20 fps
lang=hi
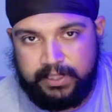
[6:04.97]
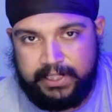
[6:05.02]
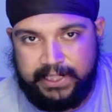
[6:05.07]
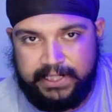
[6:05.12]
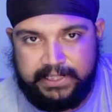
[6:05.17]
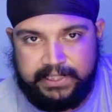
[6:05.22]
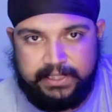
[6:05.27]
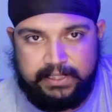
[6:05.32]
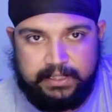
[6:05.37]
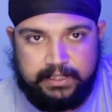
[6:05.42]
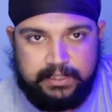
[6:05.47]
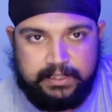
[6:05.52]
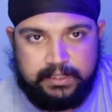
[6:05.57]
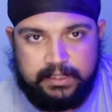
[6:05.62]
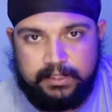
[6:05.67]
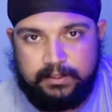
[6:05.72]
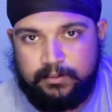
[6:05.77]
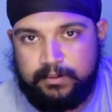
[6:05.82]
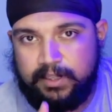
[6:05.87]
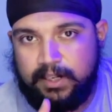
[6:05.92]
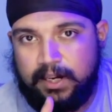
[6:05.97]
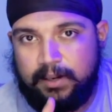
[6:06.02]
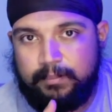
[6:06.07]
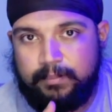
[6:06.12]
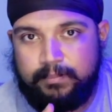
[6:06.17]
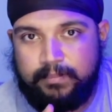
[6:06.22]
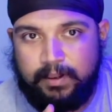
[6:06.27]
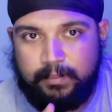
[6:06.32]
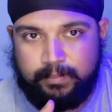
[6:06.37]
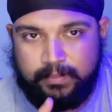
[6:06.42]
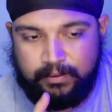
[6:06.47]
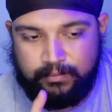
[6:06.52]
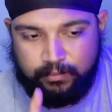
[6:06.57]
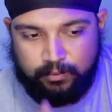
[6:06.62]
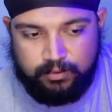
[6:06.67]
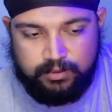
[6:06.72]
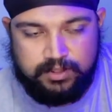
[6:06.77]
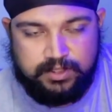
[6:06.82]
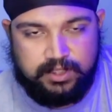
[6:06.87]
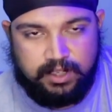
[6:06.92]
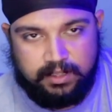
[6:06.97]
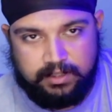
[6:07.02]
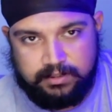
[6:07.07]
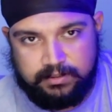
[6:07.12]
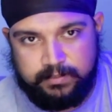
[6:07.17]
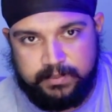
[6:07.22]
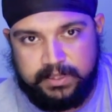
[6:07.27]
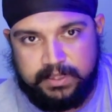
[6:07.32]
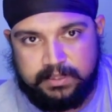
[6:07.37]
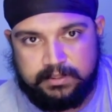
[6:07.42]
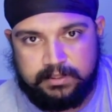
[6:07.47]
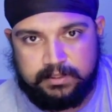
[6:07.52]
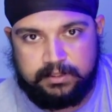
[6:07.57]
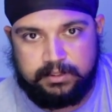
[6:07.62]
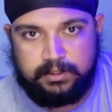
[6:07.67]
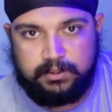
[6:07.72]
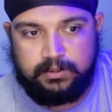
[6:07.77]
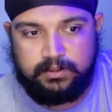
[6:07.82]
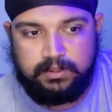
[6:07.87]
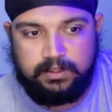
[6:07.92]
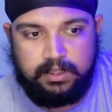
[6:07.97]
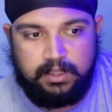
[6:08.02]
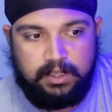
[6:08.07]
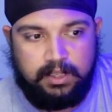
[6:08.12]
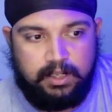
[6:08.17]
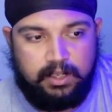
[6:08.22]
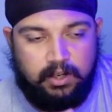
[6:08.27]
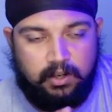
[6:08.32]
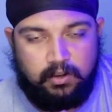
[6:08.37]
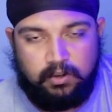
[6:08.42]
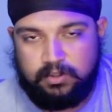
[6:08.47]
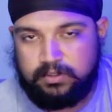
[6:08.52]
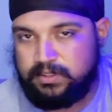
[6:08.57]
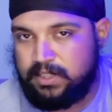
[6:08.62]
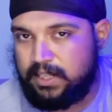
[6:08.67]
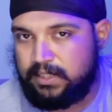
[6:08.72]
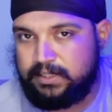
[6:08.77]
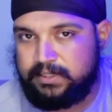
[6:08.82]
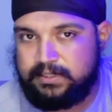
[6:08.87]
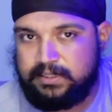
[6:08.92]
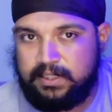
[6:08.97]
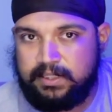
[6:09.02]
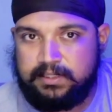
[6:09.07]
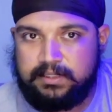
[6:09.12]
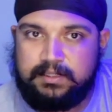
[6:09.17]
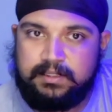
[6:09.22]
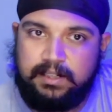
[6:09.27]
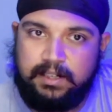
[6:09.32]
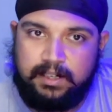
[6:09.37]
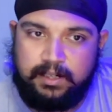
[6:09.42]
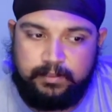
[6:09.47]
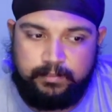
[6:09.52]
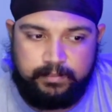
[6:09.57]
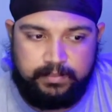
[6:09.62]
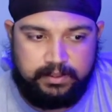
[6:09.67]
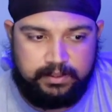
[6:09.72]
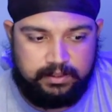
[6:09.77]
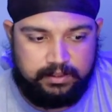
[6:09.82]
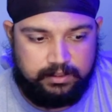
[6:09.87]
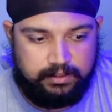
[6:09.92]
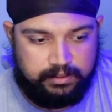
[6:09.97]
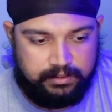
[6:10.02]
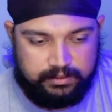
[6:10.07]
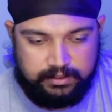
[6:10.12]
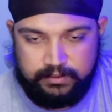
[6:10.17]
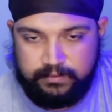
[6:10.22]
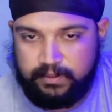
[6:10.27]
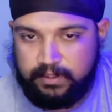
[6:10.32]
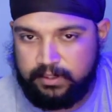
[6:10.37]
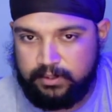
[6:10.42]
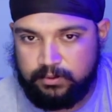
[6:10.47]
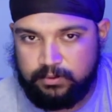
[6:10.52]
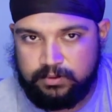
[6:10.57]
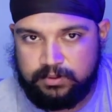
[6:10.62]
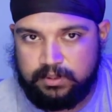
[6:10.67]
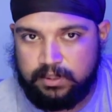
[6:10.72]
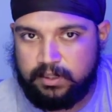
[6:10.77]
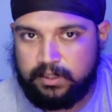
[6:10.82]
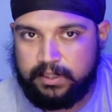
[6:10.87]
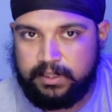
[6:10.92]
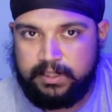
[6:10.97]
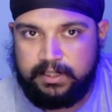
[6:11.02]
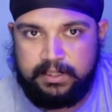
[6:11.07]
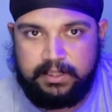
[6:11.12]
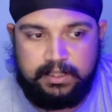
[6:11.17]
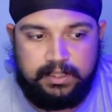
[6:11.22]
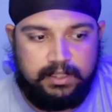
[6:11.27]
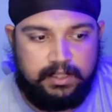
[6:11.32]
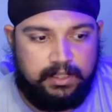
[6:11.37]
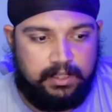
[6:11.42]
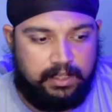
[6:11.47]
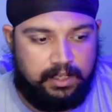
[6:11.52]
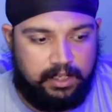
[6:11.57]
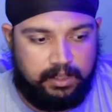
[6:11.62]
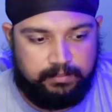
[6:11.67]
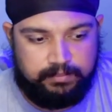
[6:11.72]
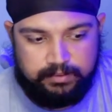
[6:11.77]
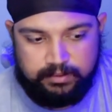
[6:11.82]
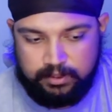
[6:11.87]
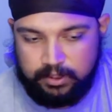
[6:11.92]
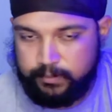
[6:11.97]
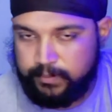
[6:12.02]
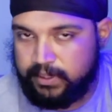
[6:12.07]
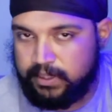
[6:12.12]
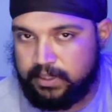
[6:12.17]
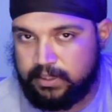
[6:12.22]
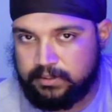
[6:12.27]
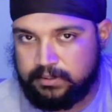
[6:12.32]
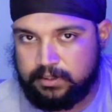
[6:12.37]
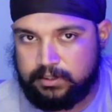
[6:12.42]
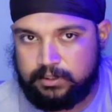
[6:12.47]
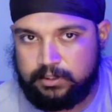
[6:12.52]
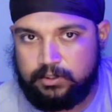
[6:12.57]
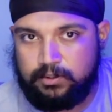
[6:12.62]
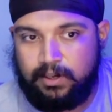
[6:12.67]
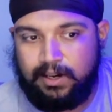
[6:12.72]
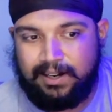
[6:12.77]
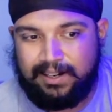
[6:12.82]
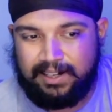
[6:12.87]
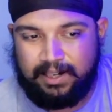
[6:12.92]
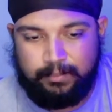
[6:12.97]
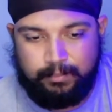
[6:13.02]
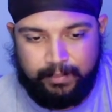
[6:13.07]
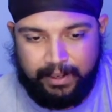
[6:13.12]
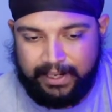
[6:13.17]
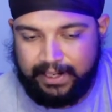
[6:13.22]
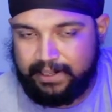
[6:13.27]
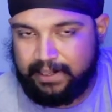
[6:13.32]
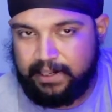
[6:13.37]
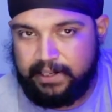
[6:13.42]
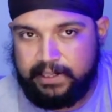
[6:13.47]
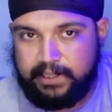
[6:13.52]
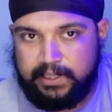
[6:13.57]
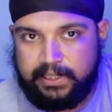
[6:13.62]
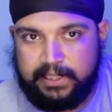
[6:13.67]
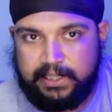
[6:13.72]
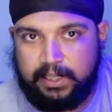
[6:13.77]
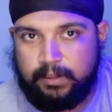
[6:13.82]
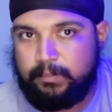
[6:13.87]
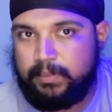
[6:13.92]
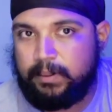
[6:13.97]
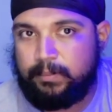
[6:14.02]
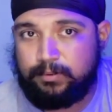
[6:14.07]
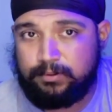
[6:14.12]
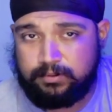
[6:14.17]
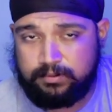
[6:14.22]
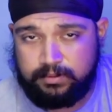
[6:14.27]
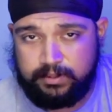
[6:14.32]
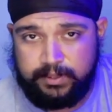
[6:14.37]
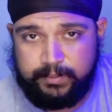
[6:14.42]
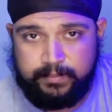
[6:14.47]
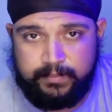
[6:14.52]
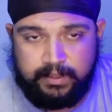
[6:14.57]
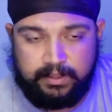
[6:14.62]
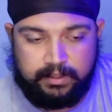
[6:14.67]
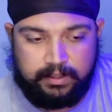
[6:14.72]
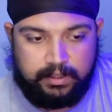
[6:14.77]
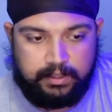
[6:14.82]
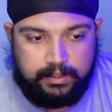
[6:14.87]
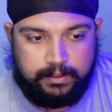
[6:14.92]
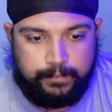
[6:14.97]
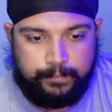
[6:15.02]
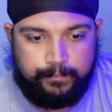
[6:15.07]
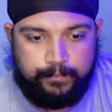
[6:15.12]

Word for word: के नाइन लेने के लिए क्योंकि आप आपका फ़ोन चार्ज भी कर सकते हो और साथ ही साथ आप रिसीवर यूज़ करके आप स्ट्रीमिंग कर सकते हो अगर आप बाइक राइडिंग के टाइम पे आपको स्ट्रीम करना है